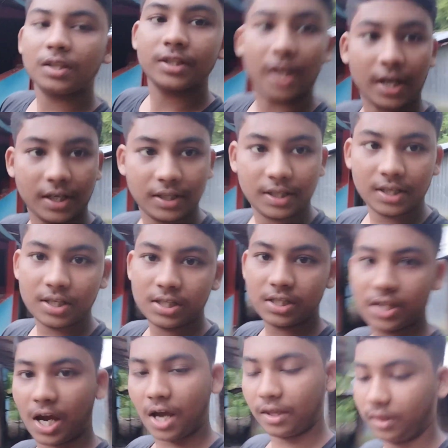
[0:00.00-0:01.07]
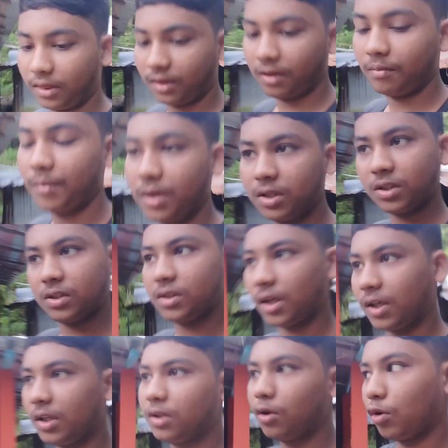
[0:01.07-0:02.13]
চারটে সাত মানে চারটে